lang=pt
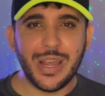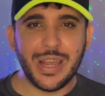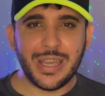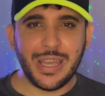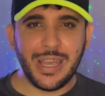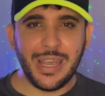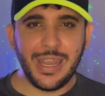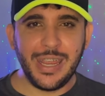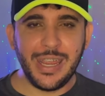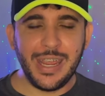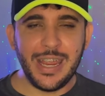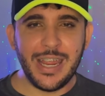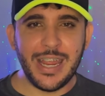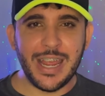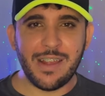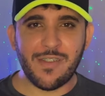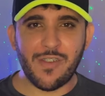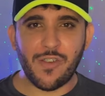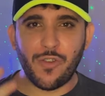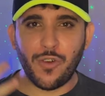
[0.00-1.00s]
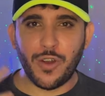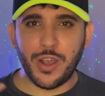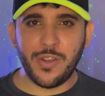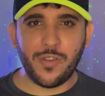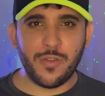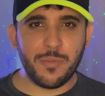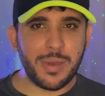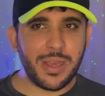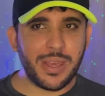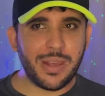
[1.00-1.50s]
que esse
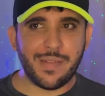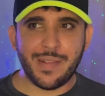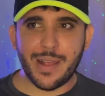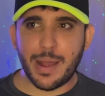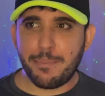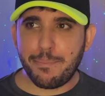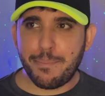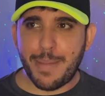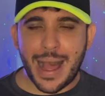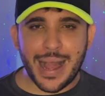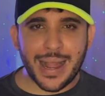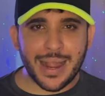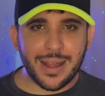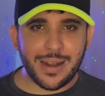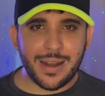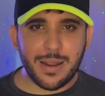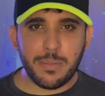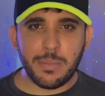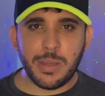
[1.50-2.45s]
sorriso meio que se apaga, né?